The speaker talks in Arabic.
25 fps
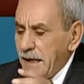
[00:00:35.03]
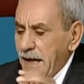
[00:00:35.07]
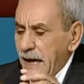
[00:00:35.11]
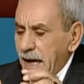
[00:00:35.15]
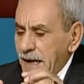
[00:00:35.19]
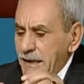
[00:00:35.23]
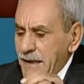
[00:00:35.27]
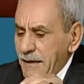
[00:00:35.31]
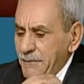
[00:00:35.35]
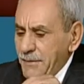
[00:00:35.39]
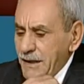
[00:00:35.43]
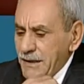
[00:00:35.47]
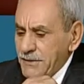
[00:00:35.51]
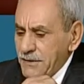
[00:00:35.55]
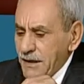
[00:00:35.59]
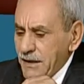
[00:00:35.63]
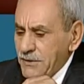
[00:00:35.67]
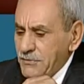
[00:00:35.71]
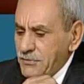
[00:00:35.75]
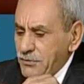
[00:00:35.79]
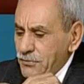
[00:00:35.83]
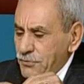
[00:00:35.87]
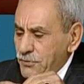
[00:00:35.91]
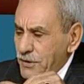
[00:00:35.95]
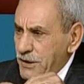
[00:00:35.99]
أنا
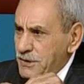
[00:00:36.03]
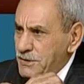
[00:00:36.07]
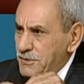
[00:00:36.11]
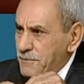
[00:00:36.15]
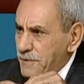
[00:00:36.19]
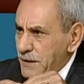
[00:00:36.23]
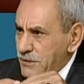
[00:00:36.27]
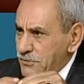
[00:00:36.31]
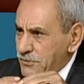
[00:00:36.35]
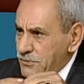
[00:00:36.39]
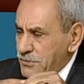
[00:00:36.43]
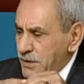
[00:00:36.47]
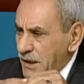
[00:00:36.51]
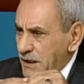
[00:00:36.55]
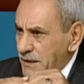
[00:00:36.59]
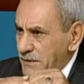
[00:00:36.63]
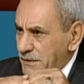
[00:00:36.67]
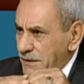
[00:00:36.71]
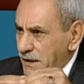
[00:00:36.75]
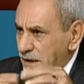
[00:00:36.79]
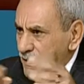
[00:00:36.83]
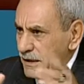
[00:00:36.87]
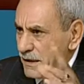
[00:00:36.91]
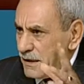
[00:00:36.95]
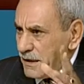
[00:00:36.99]
بعتقد أنه يجب أن يتخذ
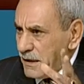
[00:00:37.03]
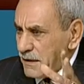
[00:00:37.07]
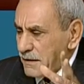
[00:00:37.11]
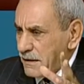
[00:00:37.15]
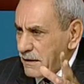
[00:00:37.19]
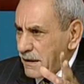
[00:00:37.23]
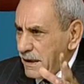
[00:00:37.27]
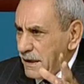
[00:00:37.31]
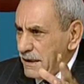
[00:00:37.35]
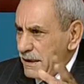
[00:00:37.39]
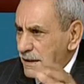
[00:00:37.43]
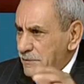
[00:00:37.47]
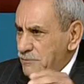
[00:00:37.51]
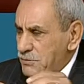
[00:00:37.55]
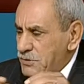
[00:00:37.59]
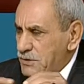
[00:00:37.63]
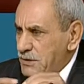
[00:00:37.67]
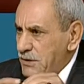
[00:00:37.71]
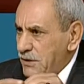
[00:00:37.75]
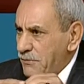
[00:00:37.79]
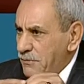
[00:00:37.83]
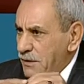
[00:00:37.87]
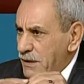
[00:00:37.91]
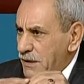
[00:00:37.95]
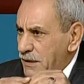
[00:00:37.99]
قرار على
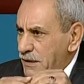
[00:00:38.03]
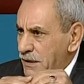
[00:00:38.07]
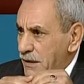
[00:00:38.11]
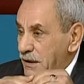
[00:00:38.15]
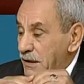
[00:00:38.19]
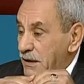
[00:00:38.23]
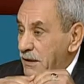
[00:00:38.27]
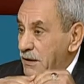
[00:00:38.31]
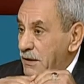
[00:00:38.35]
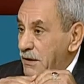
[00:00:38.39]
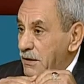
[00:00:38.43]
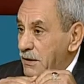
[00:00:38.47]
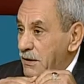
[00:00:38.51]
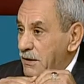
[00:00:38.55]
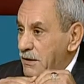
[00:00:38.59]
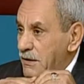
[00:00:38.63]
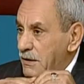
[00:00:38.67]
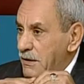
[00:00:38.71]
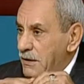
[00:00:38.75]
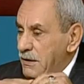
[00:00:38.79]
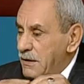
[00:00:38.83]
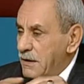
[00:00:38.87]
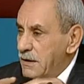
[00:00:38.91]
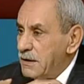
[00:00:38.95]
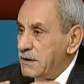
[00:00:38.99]
مستوى
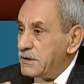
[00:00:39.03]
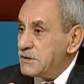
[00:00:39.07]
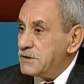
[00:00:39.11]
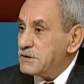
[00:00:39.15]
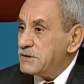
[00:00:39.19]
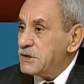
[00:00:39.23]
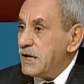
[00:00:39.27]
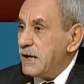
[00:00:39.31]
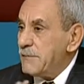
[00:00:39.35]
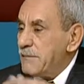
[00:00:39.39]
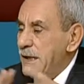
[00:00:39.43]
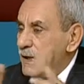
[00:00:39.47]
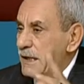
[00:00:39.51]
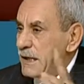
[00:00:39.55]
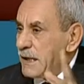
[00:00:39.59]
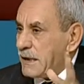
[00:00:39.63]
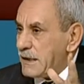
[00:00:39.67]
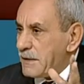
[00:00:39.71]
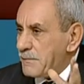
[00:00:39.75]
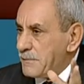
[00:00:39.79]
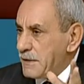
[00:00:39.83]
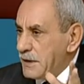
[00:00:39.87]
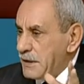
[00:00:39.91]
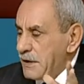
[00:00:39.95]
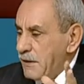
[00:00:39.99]
الجامعة
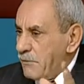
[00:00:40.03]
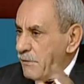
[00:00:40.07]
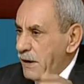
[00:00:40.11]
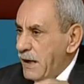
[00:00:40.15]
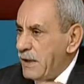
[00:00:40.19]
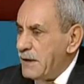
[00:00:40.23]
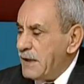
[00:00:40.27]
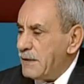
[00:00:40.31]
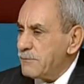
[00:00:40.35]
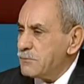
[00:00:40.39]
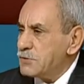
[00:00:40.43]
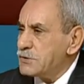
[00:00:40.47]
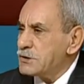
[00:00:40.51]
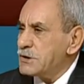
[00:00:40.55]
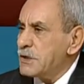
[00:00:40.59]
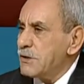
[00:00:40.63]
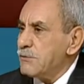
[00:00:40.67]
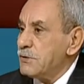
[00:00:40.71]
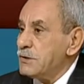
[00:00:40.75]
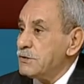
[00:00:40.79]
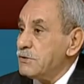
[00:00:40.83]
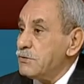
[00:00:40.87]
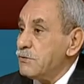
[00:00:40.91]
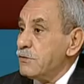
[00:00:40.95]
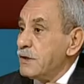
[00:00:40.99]
العربية وعلى
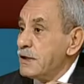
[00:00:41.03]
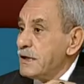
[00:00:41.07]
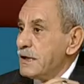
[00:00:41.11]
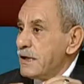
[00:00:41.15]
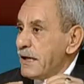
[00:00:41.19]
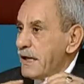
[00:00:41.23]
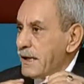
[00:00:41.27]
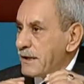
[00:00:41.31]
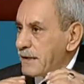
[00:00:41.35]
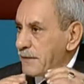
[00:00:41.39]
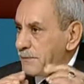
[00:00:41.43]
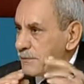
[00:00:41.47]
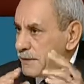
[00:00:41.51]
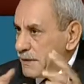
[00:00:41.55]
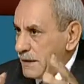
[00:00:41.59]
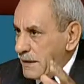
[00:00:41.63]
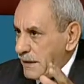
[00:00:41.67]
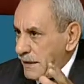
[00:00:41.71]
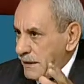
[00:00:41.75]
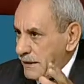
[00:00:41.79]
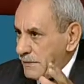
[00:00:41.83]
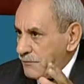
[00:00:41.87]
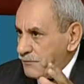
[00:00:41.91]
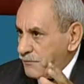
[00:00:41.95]
مستوى الدول العربية